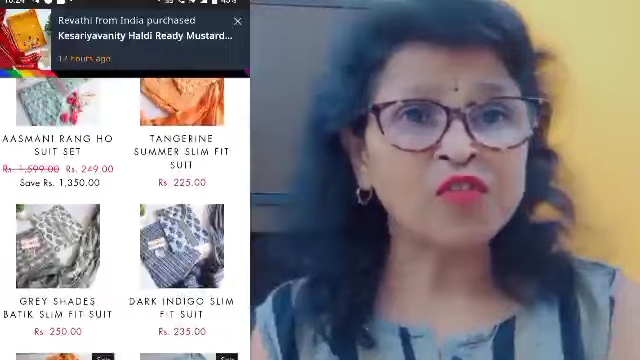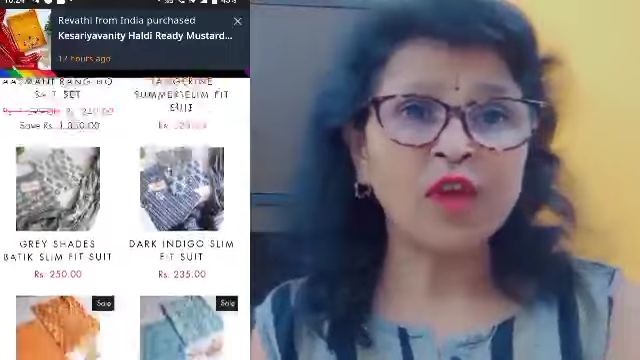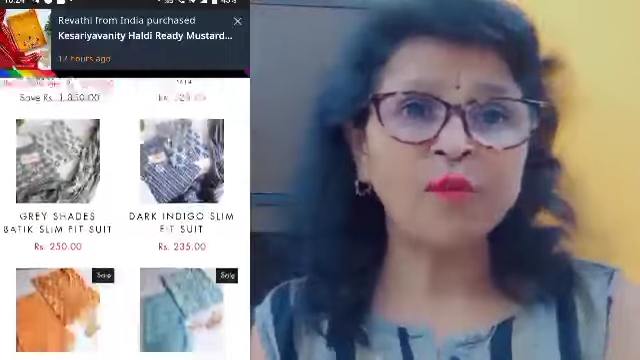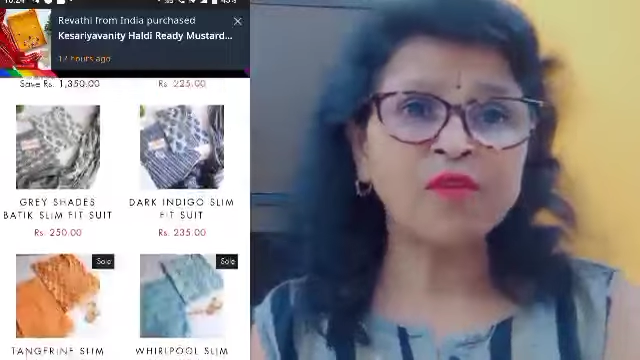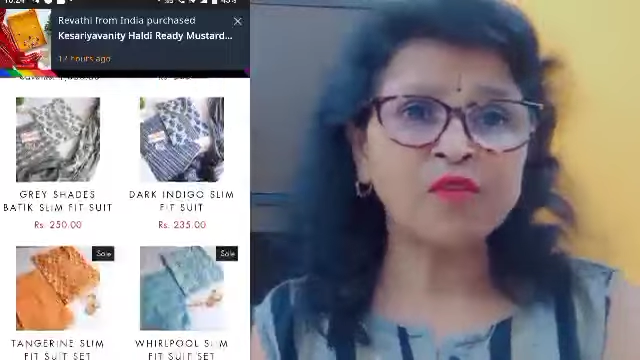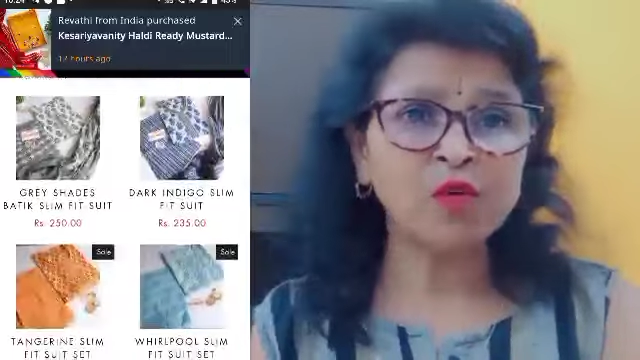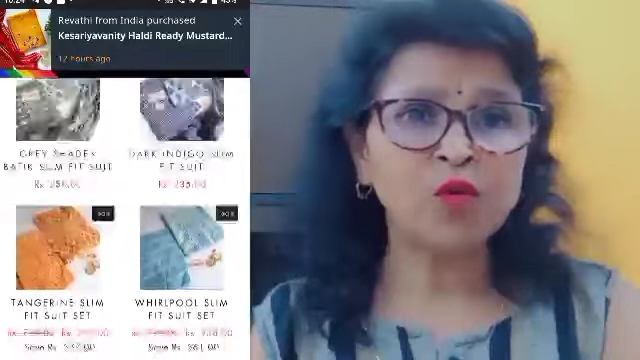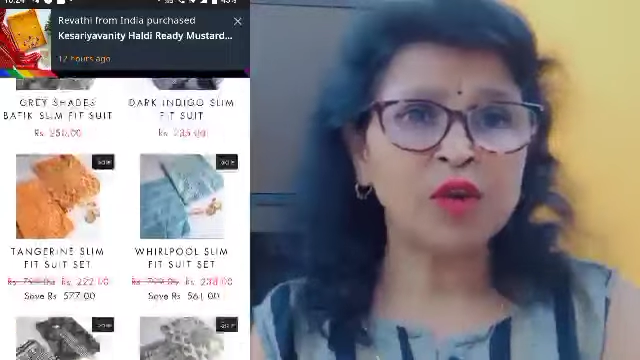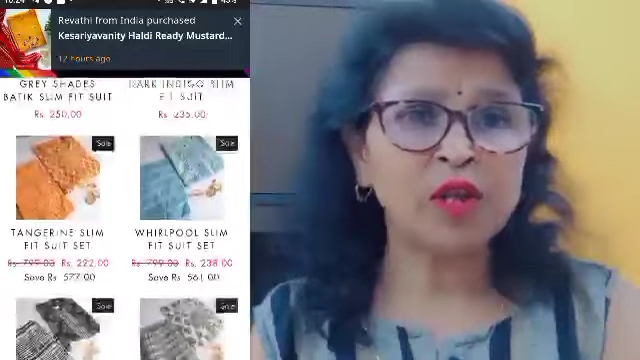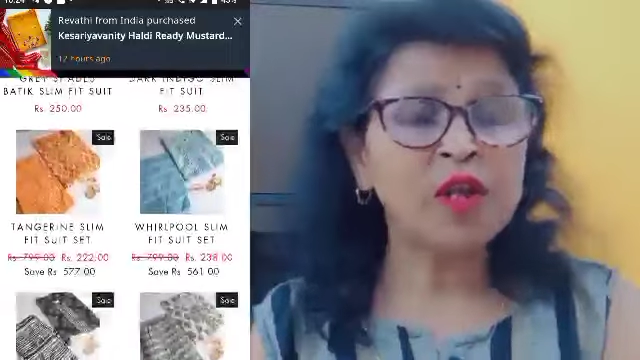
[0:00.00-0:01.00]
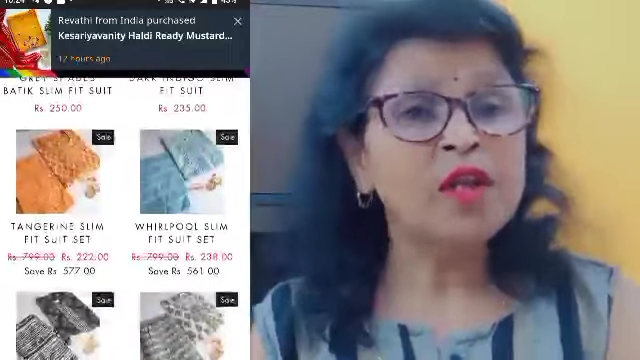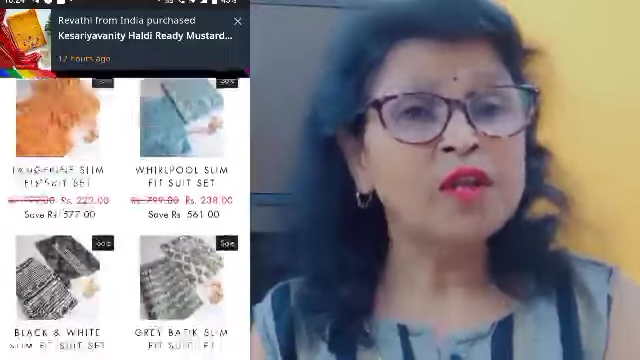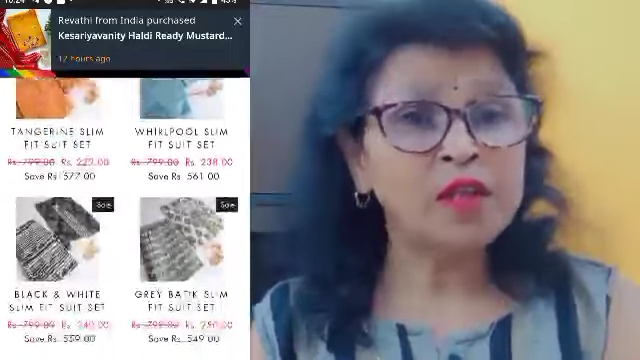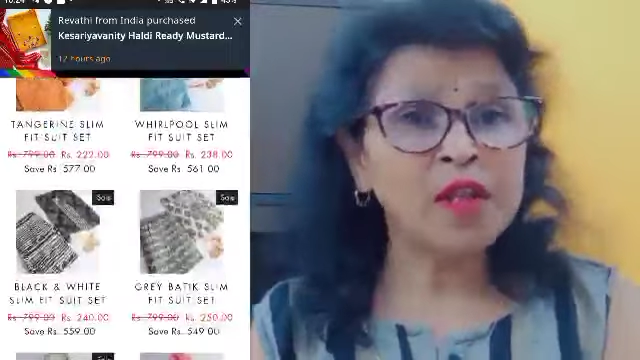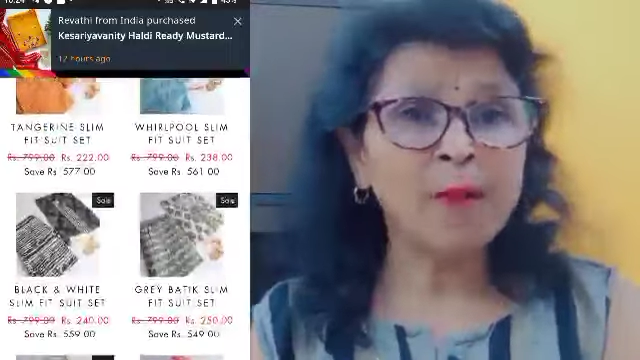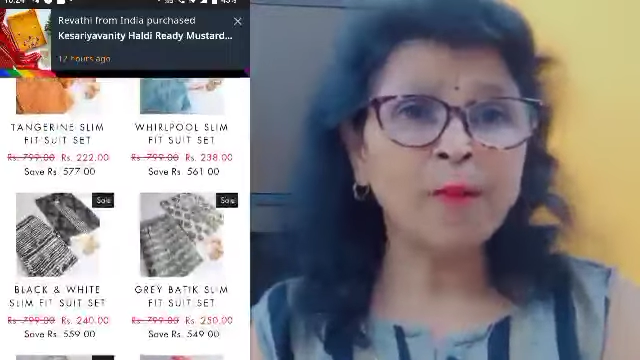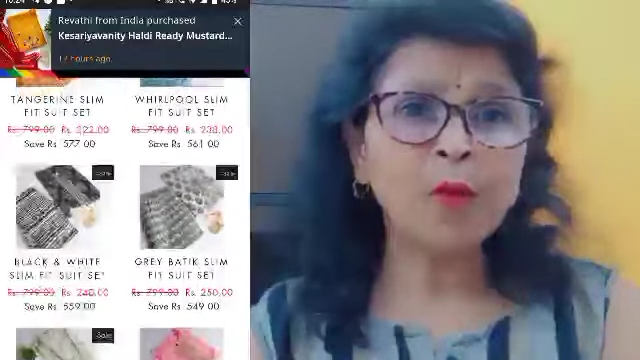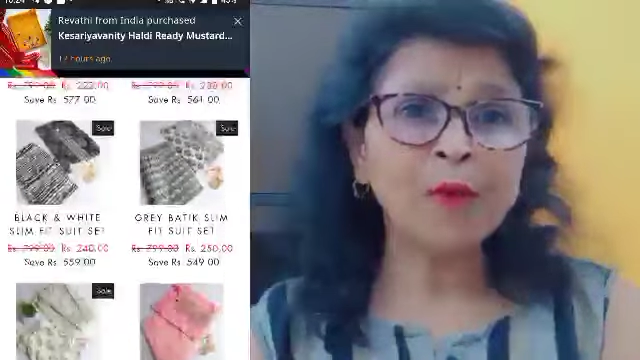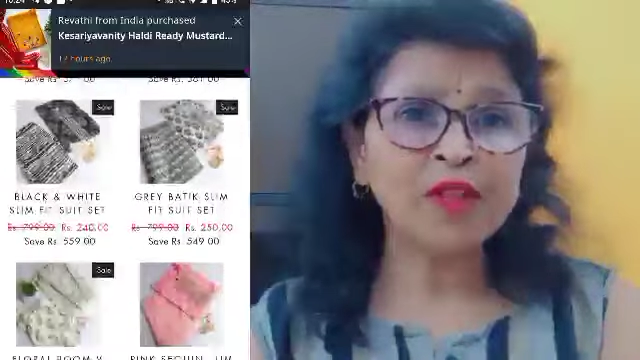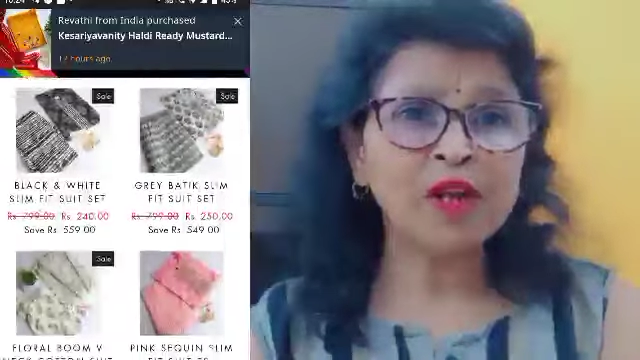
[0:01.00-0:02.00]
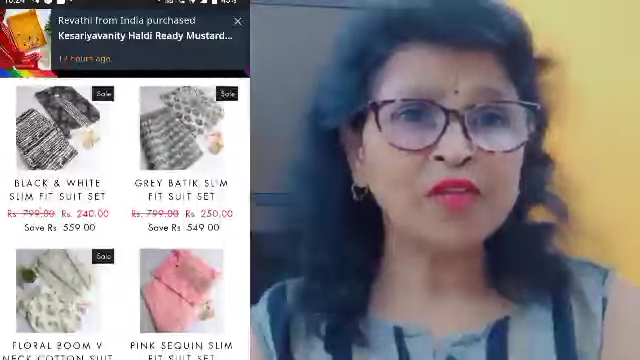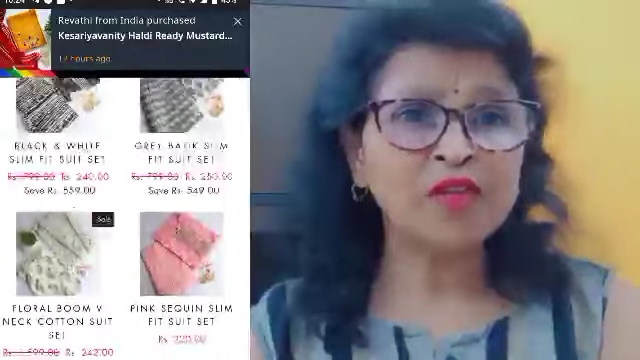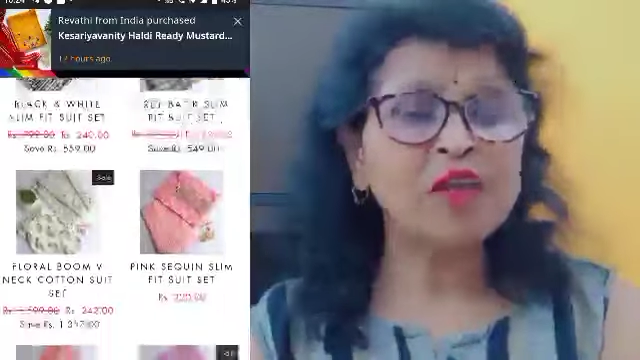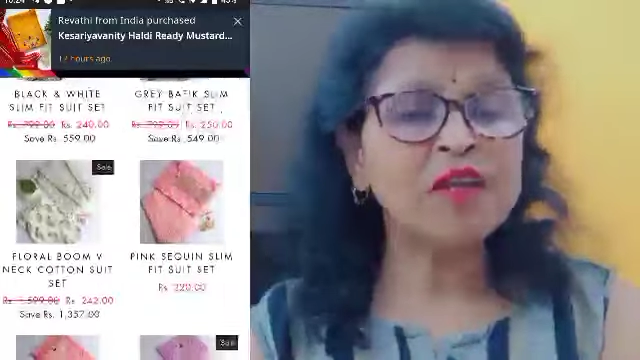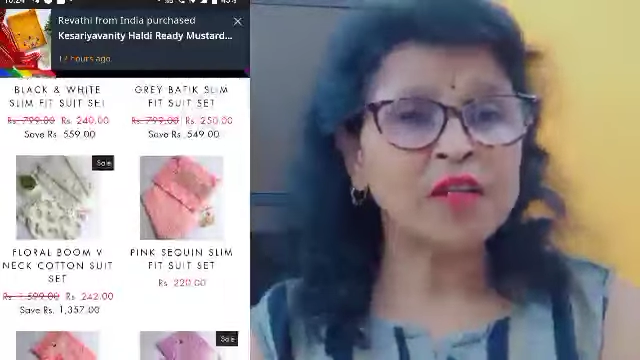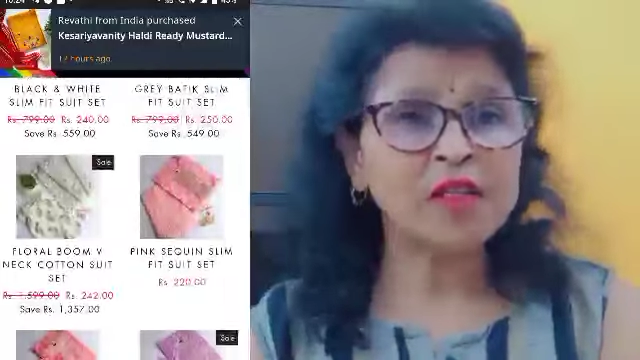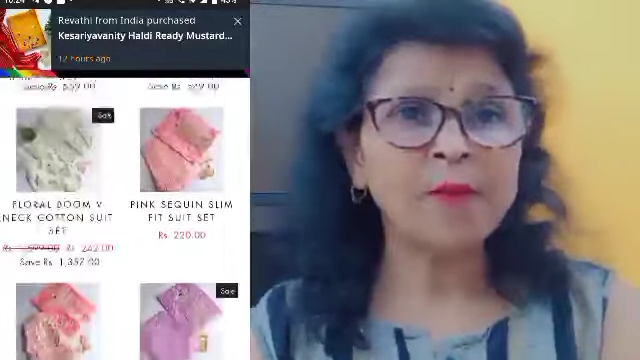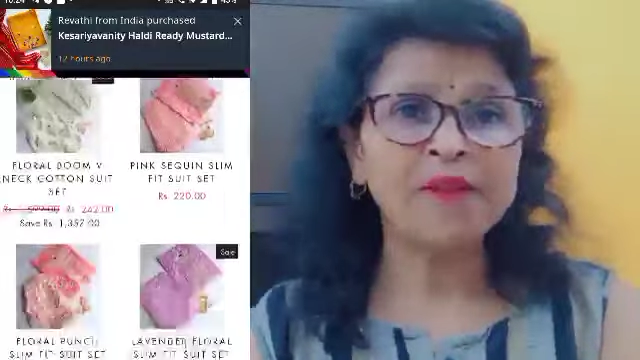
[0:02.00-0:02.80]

छानबीन जरूर करें यदि आपको पता ना चले कैसे